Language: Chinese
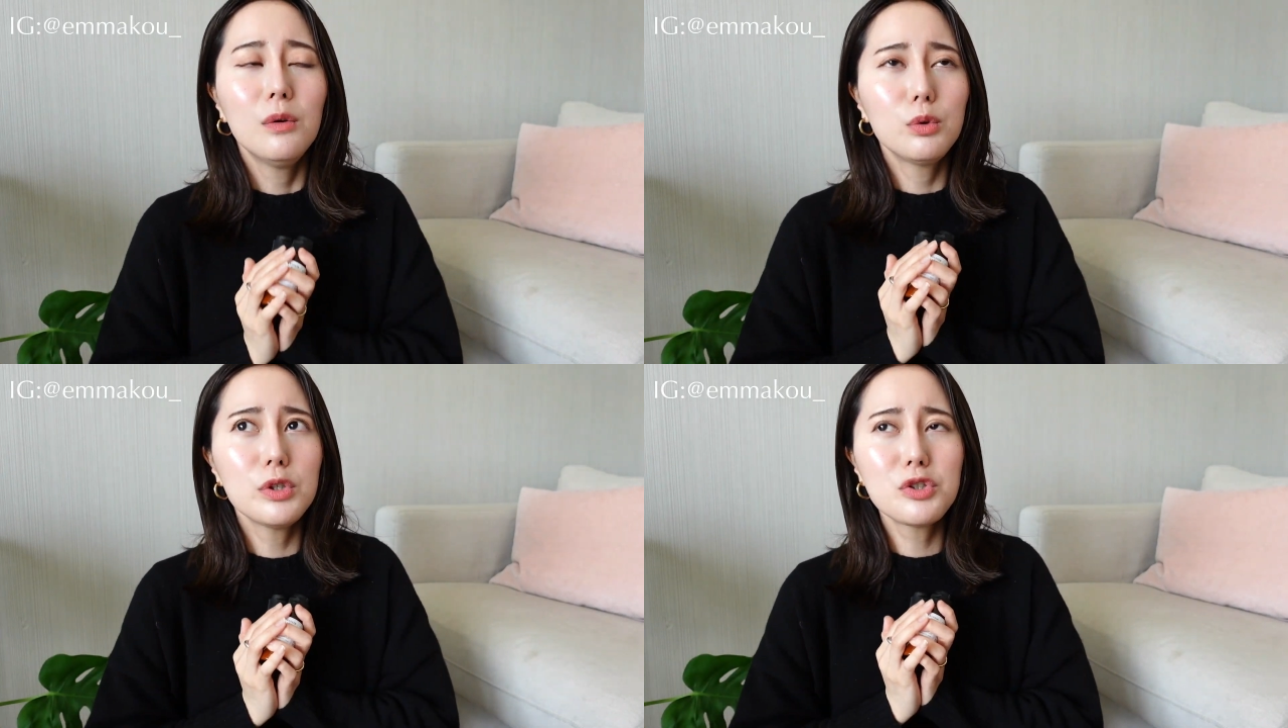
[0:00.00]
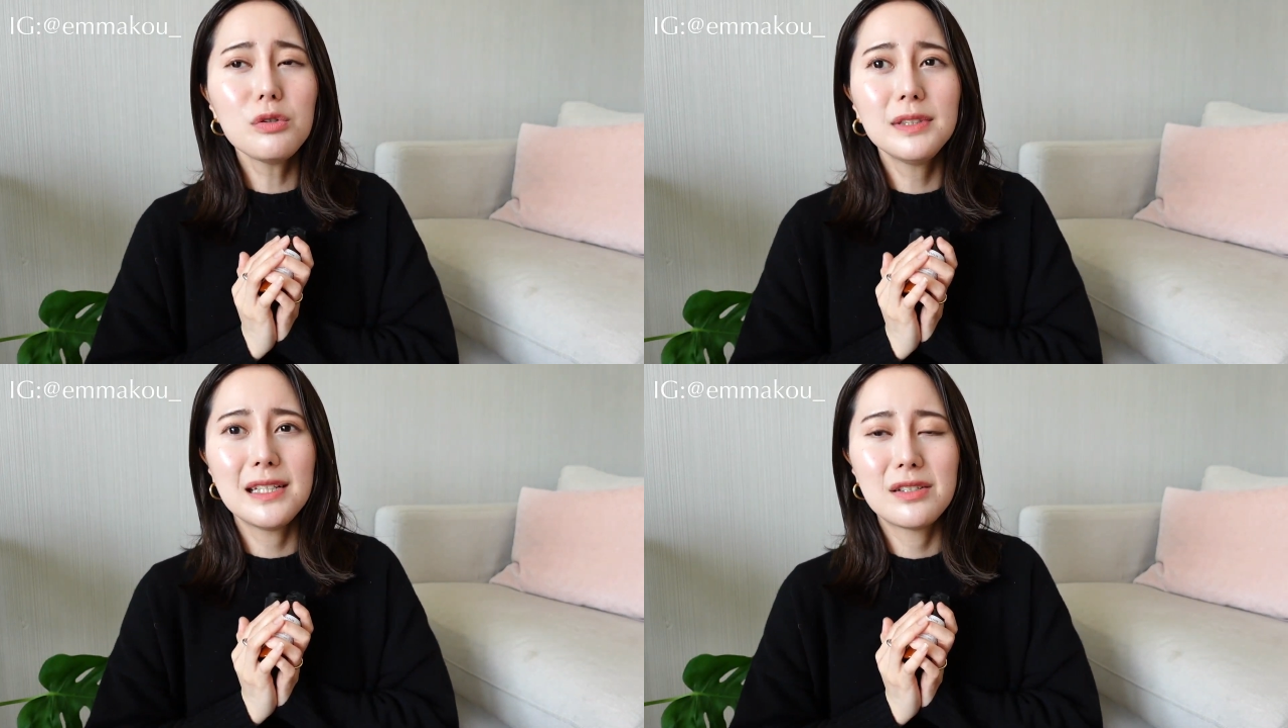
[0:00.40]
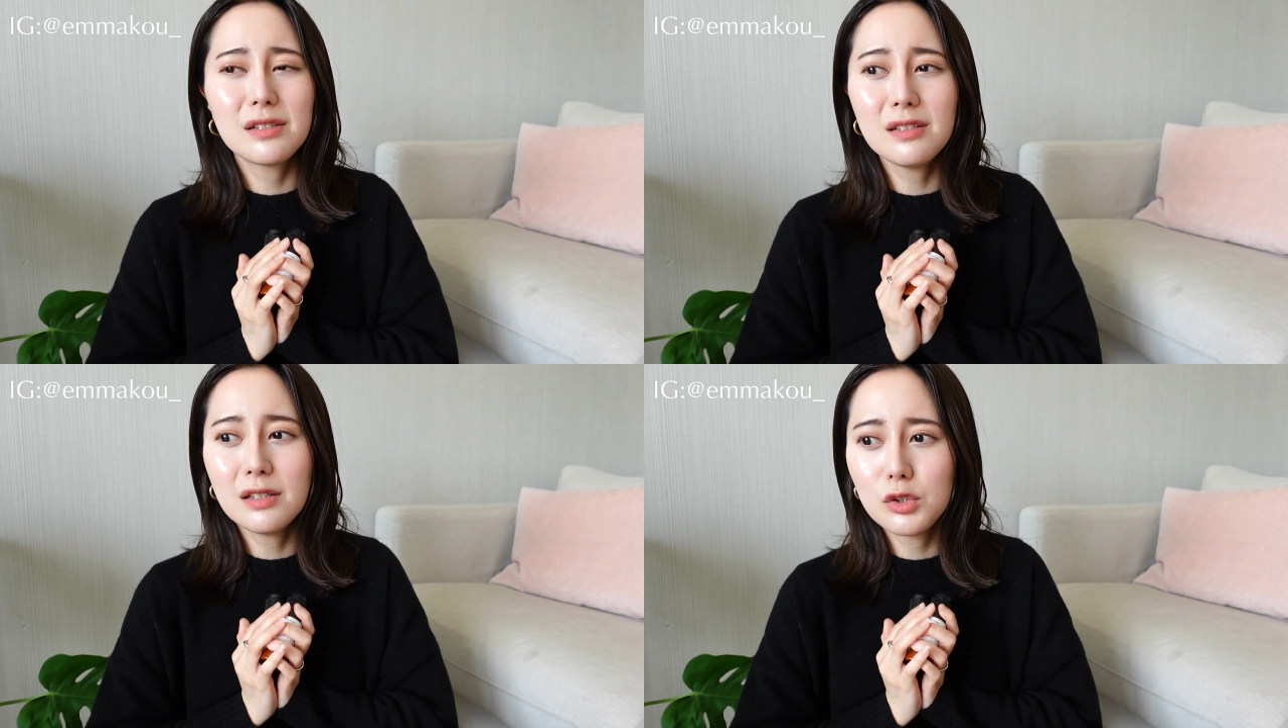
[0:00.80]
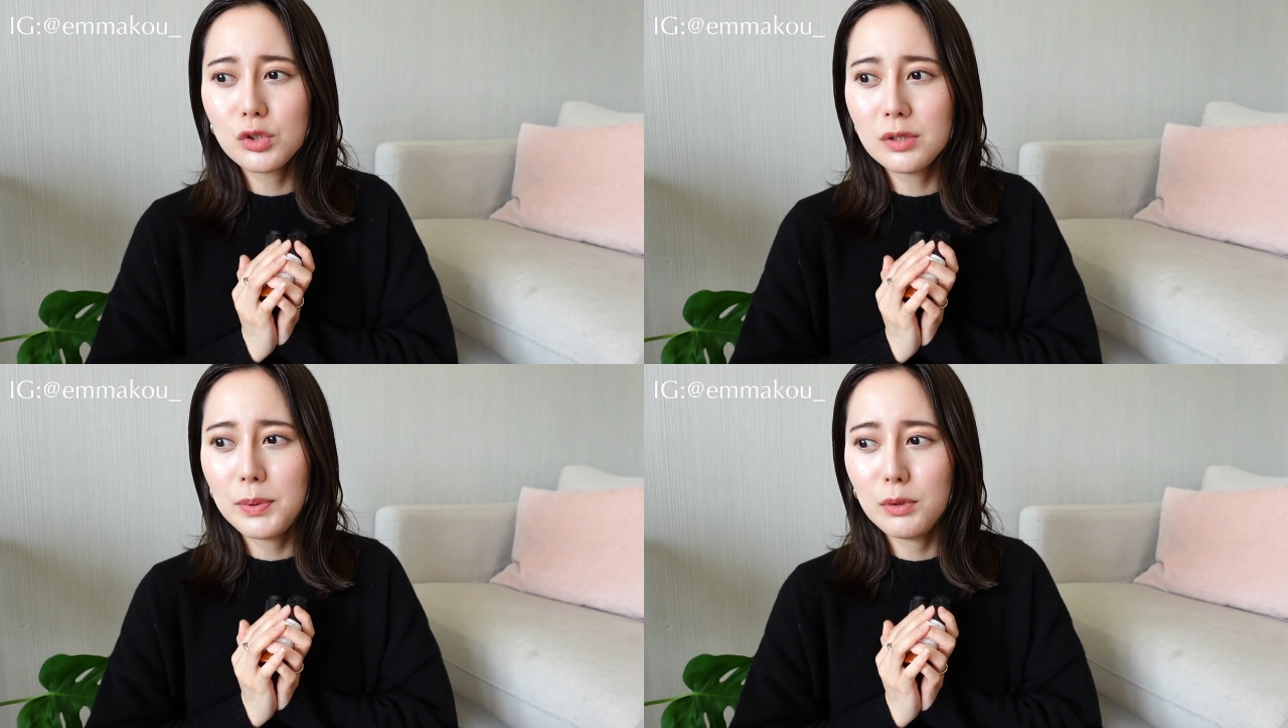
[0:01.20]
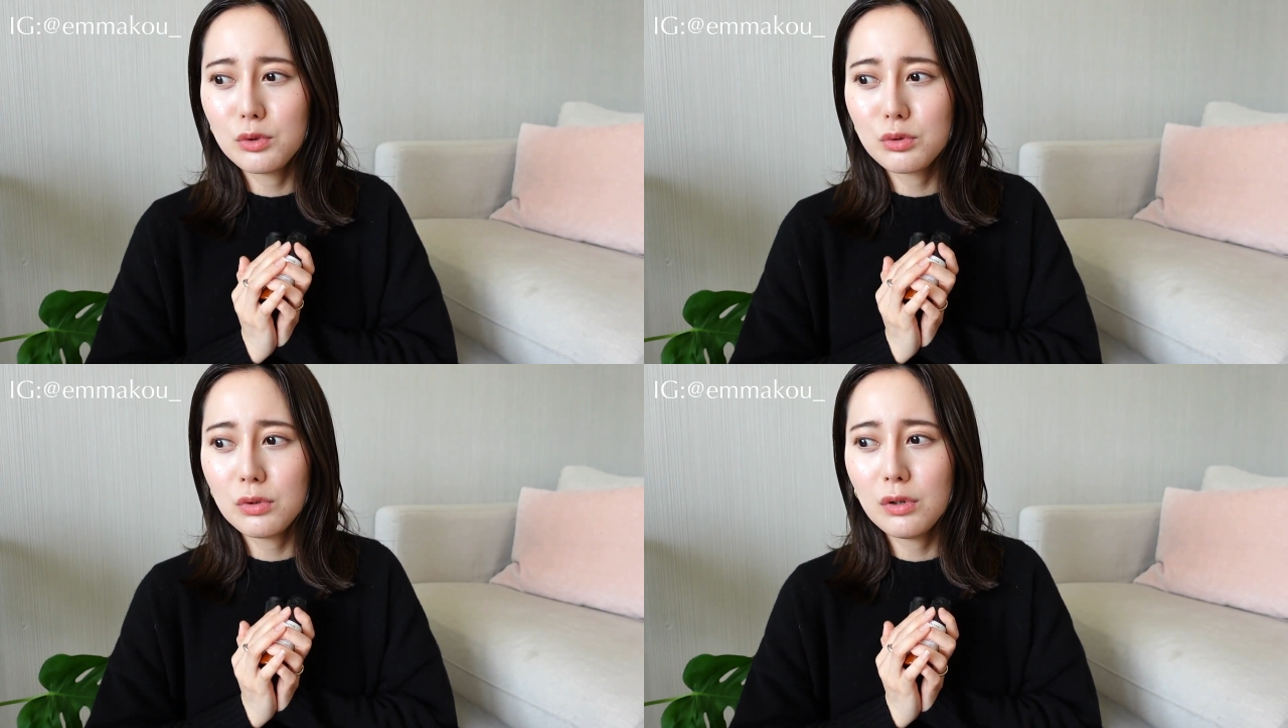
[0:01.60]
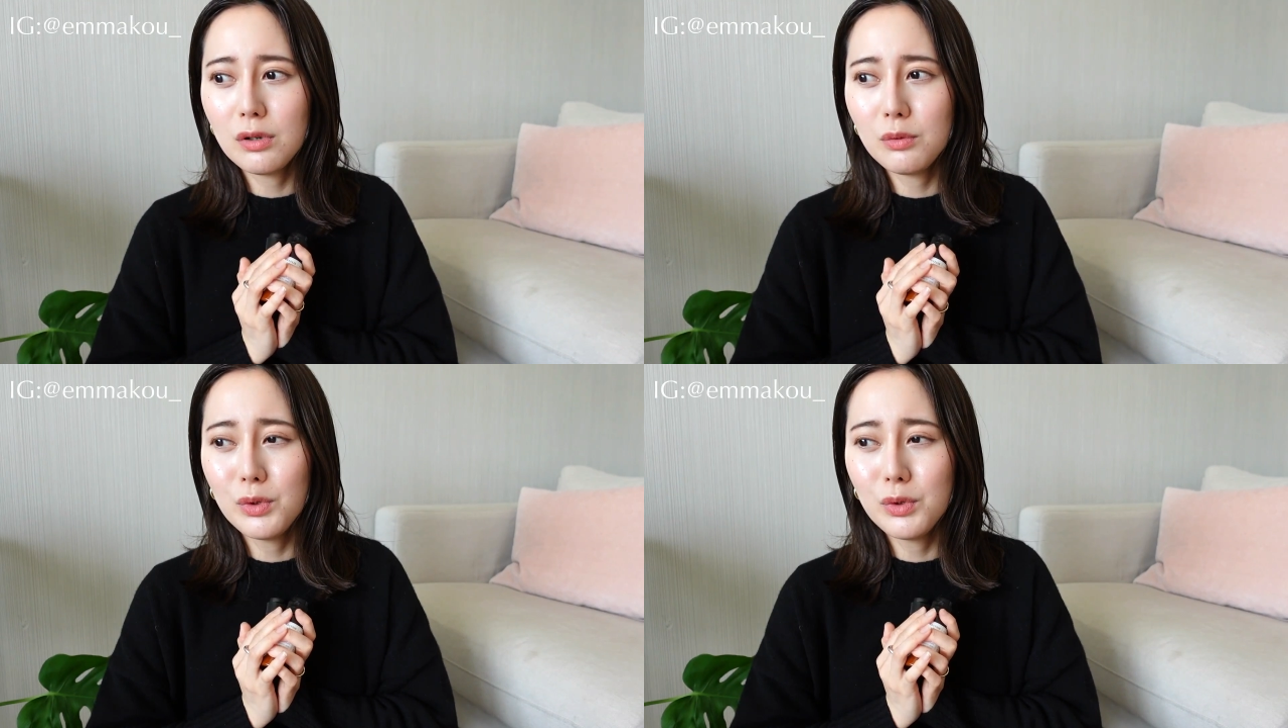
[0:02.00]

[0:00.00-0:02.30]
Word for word: 我觉得重点是呢，就是比如说